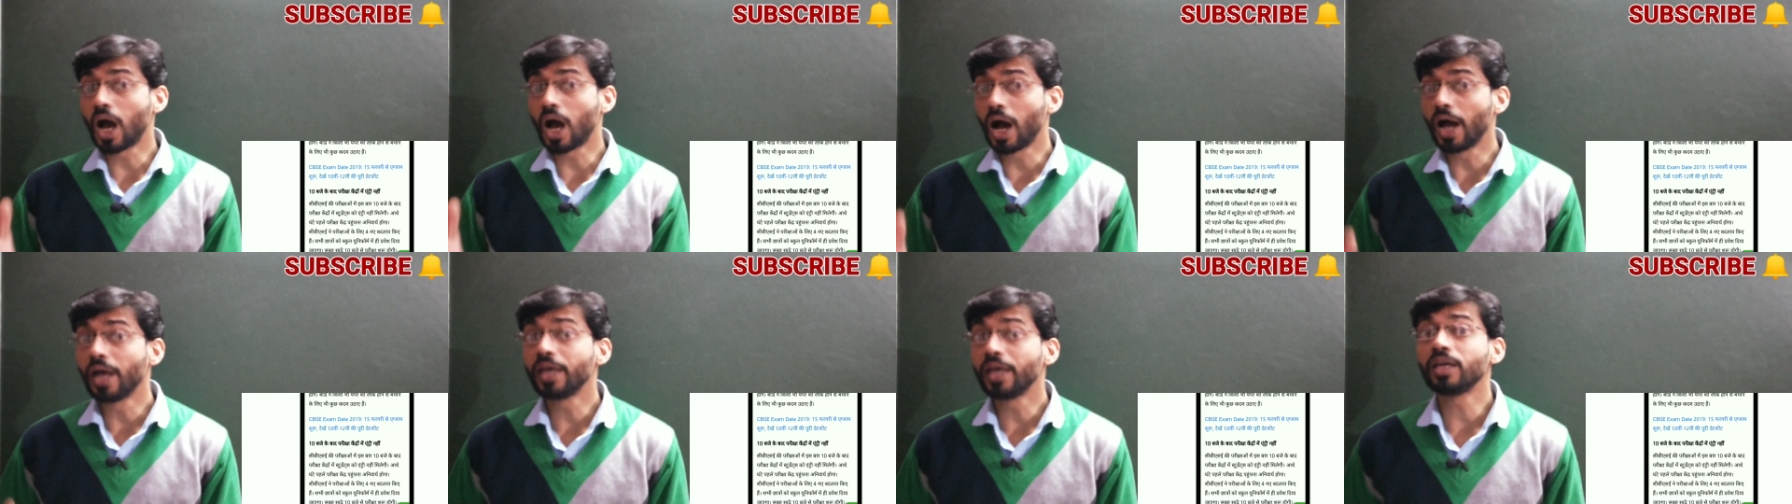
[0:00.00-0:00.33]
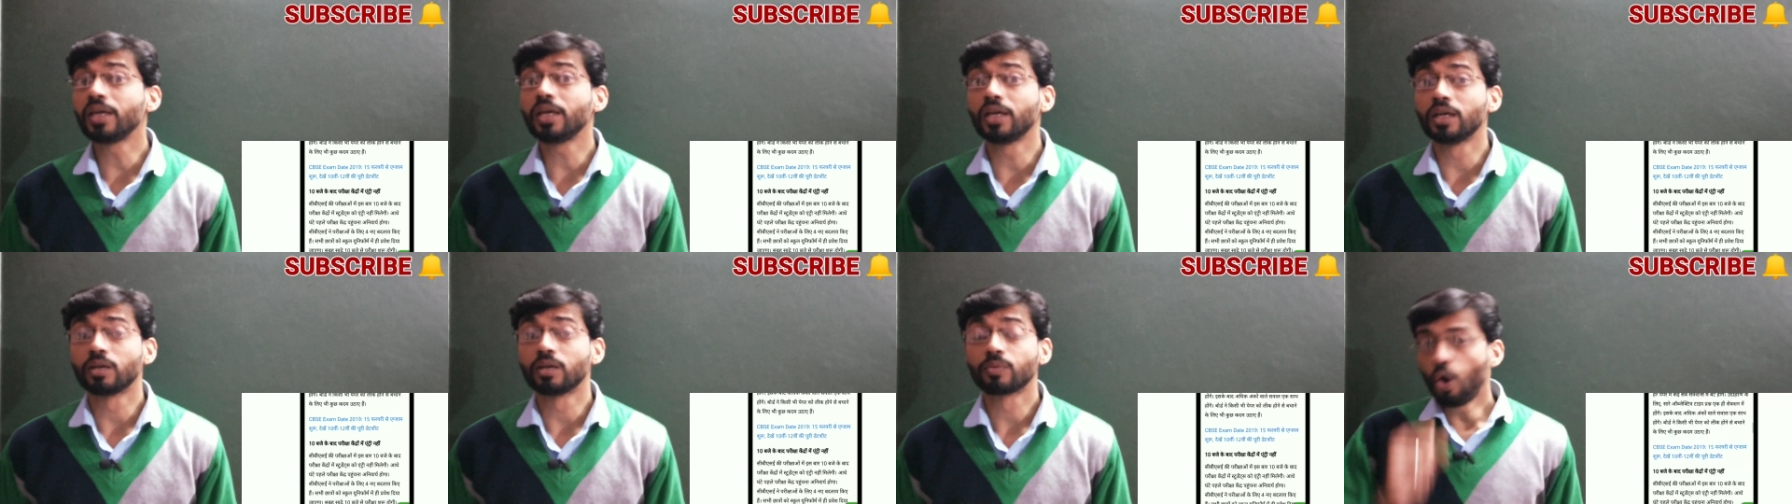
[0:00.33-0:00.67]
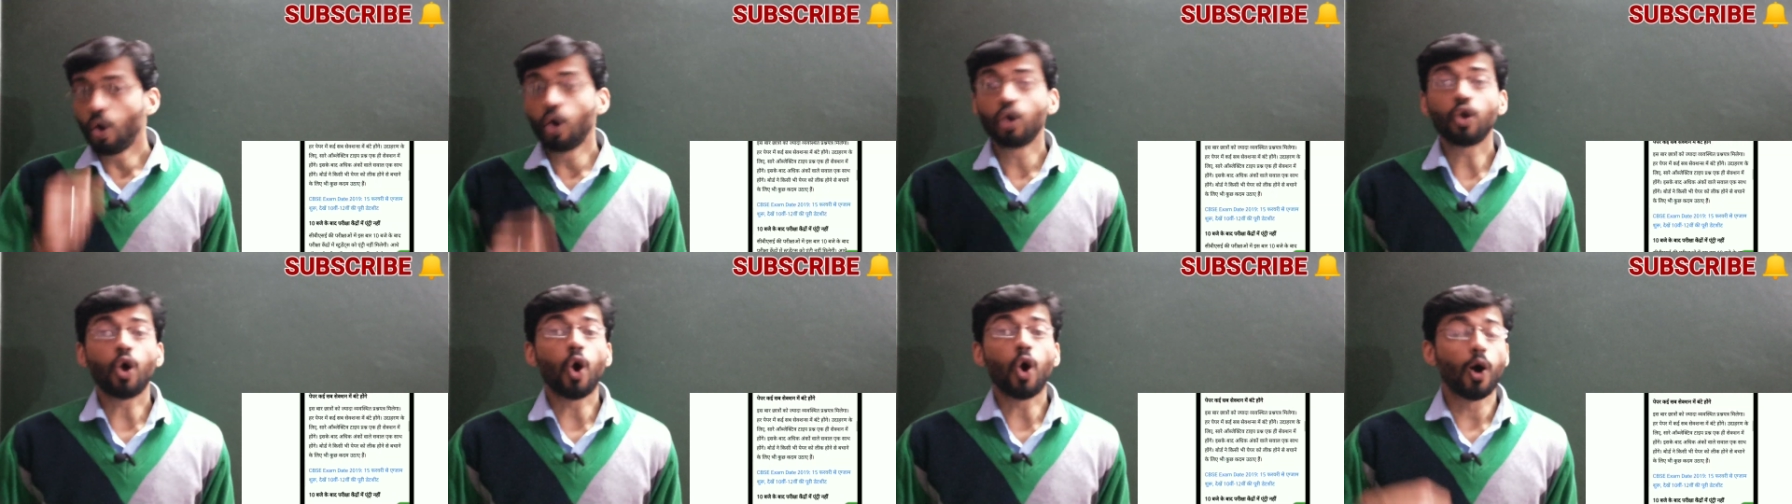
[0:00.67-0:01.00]
आएंगे
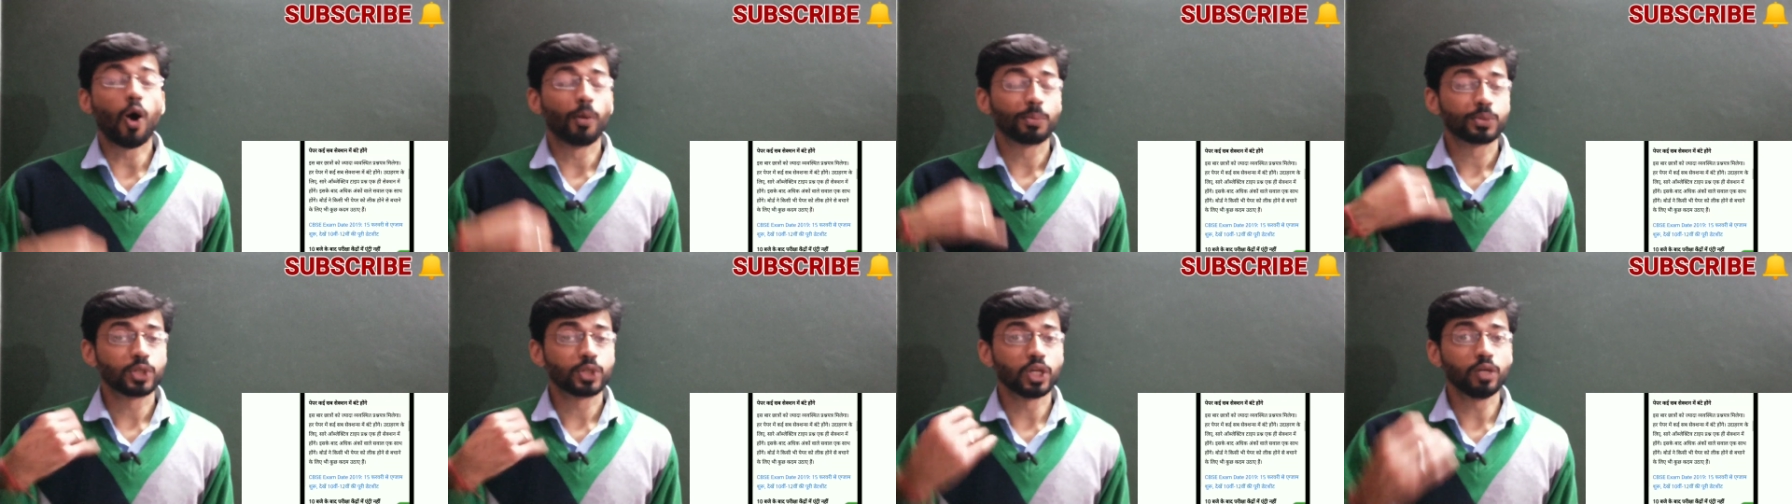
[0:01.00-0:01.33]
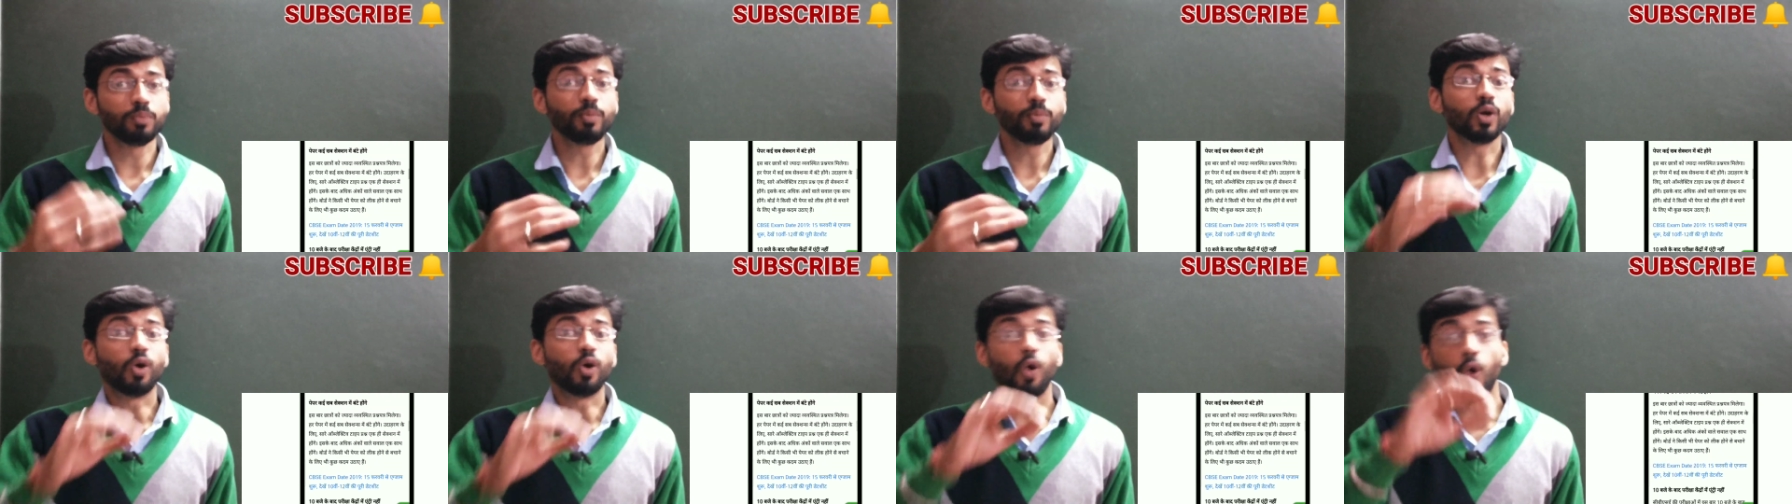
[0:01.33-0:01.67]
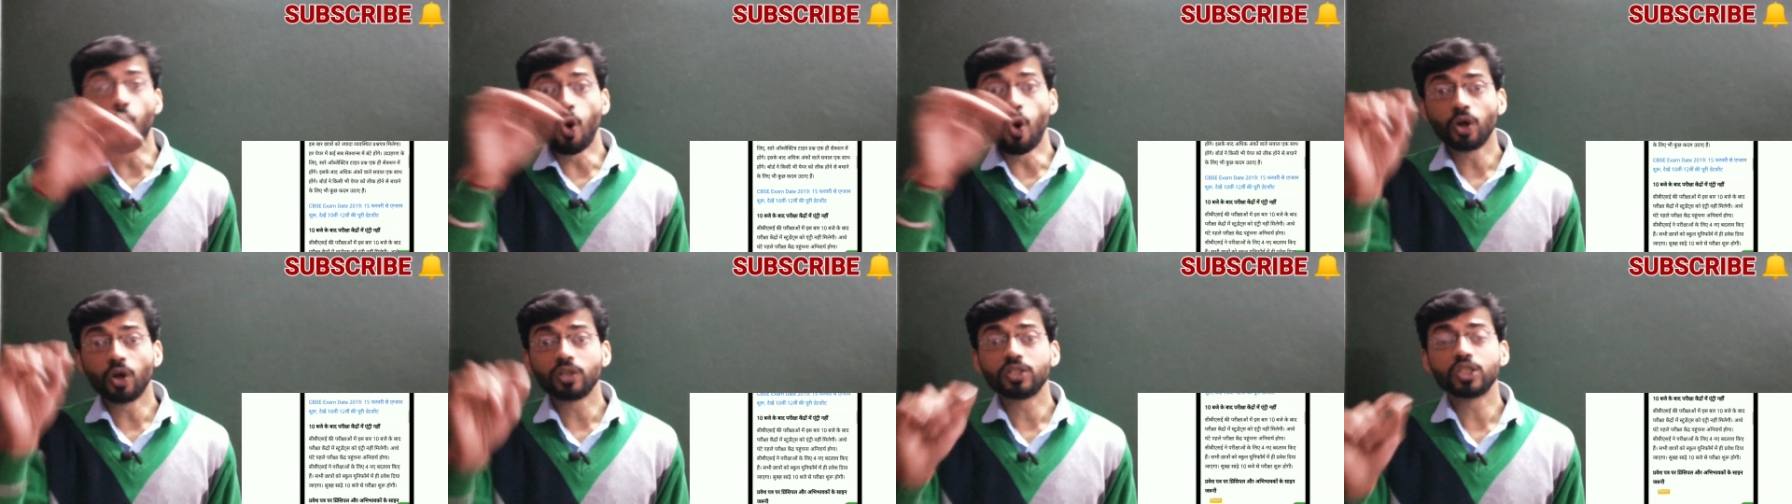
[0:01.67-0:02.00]
और ऑप्शन में
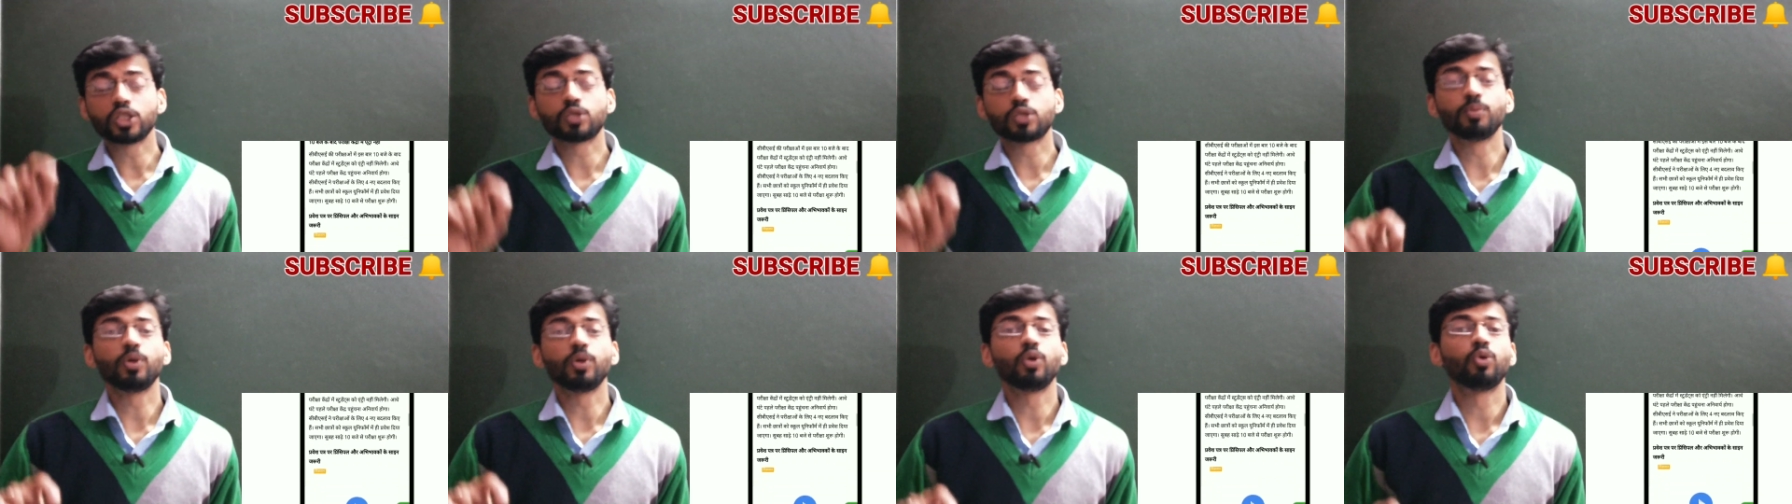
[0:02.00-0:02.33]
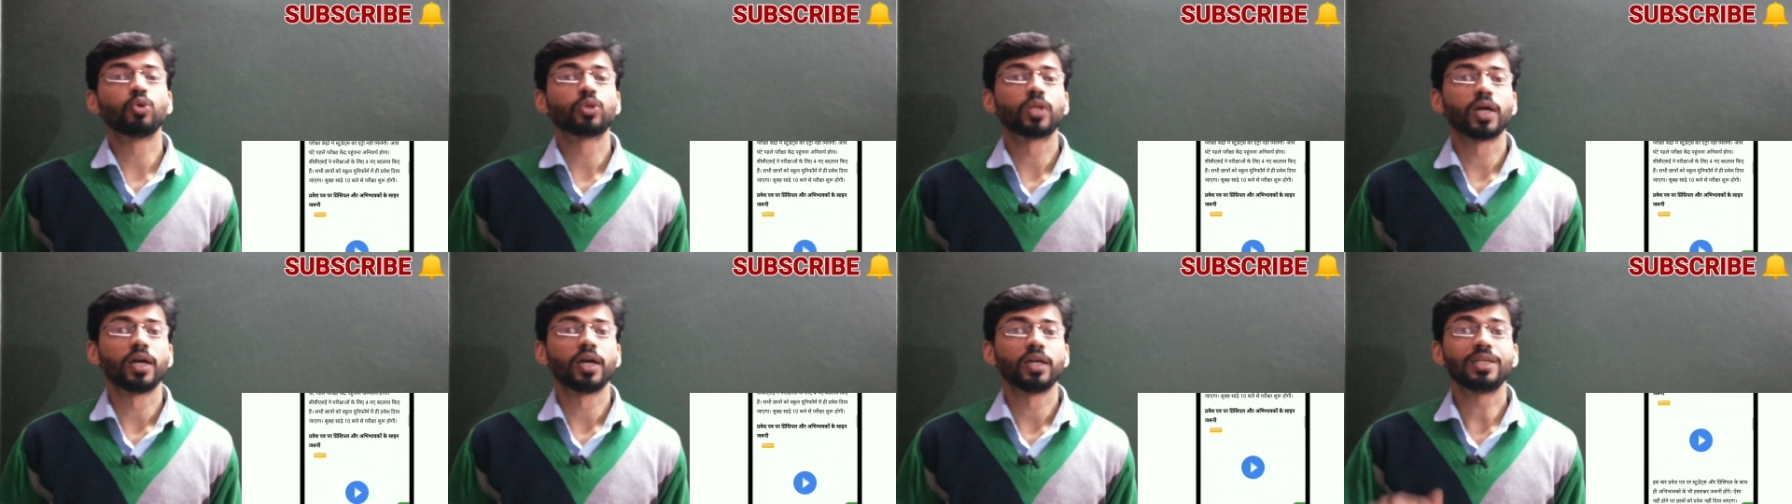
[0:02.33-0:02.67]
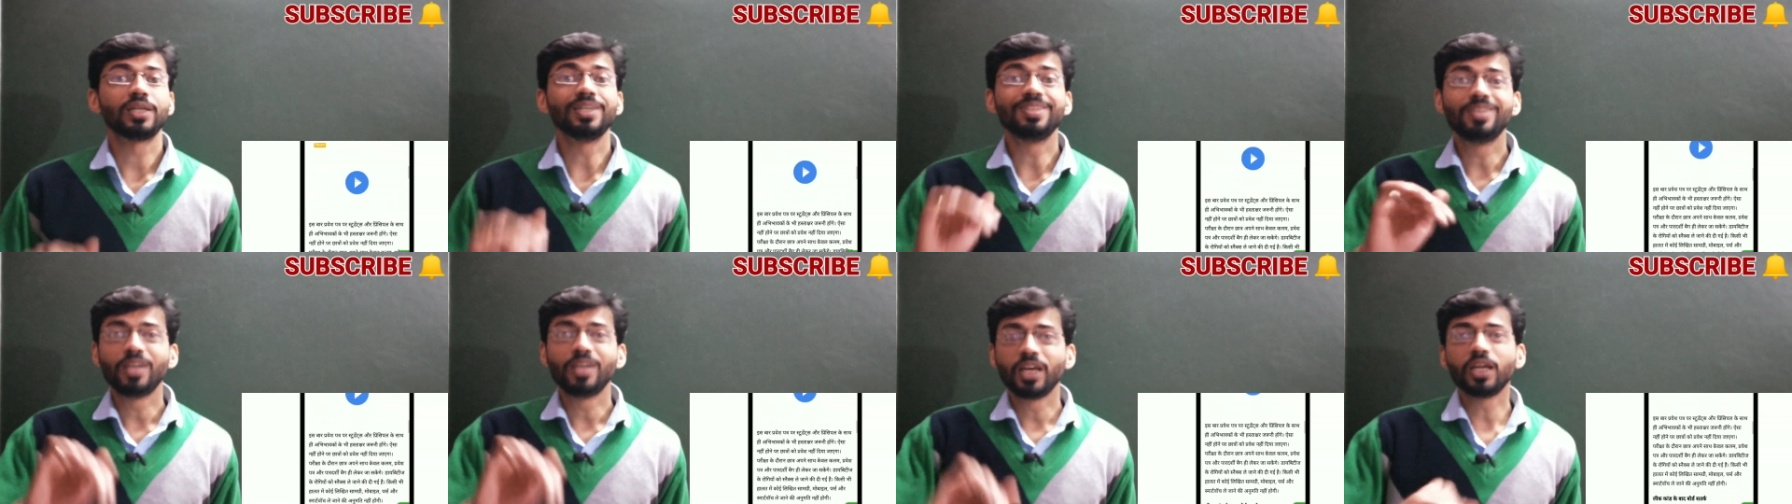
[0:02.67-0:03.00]
और जिसमें होता है कि